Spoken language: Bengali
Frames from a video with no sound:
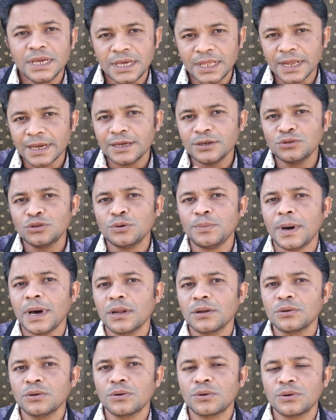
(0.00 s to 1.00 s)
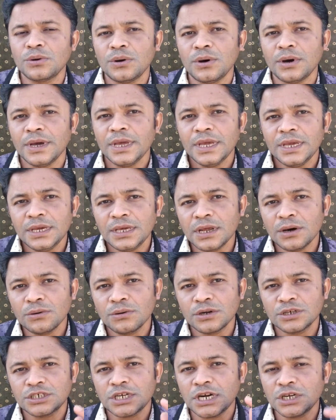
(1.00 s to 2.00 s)
এরা কিন্তু ভালো লোক নয় এরা
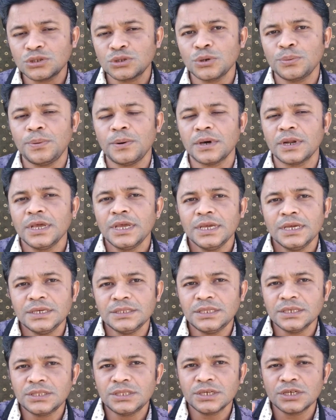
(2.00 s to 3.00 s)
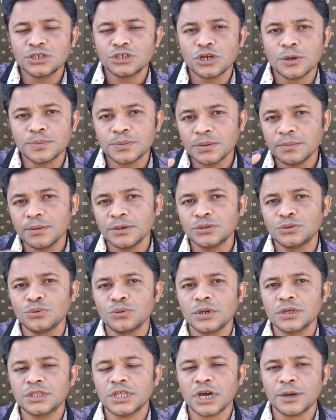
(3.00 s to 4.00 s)
হলো স্বার্থপর এদের থেকে সবসময়
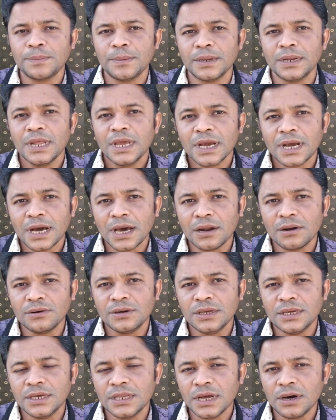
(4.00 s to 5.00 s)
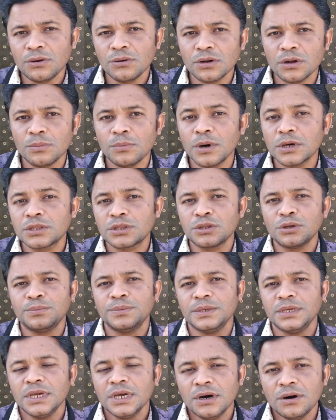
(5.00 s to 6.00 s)
দূরে থাকবেন কারণ এরা হলো
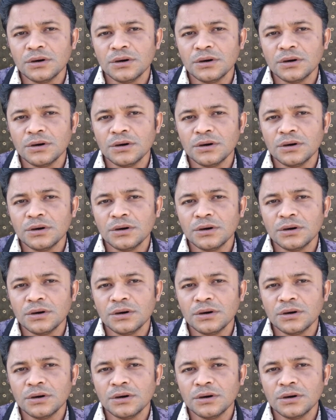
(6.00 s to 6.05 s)
মতলবী